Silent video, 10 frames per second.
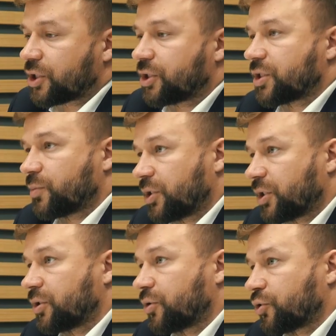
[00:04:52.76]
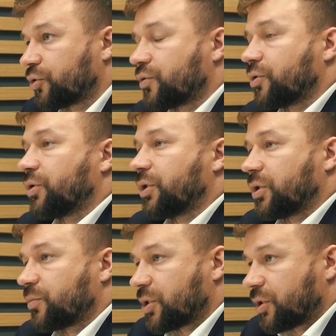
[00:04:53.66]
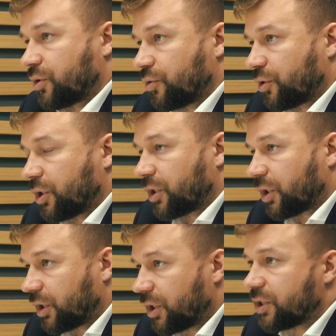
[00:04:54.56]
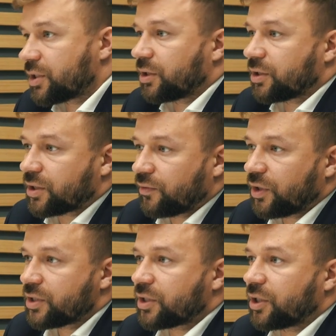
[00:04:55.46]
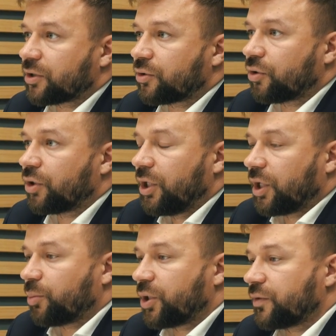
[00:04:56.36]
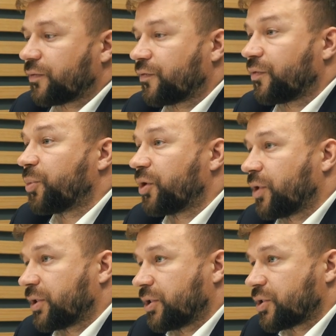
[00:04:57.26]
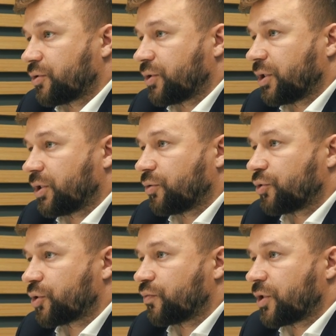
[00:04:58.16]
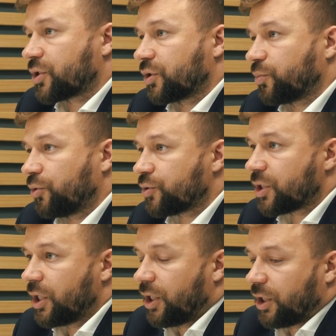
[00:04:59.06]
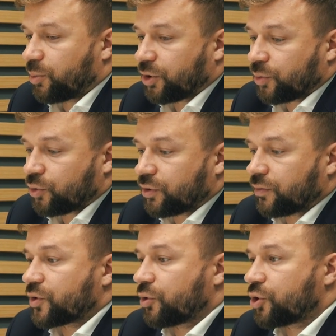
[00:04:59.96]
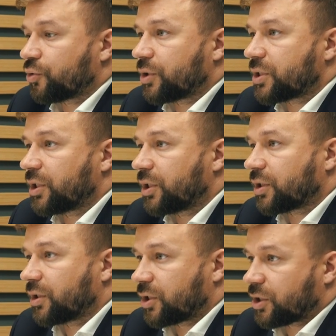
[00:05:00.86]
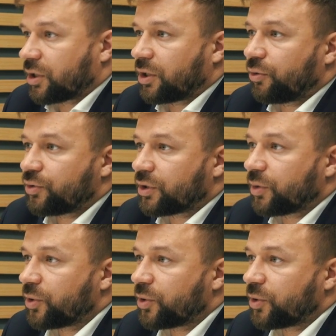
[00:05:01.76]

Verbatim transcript: даже несмотря на то, что все-таки там санатории они есть, они советские, но мы в приватной зоне. это очень важный плюс, потому что в Сочи у нас редко, даже когда люди на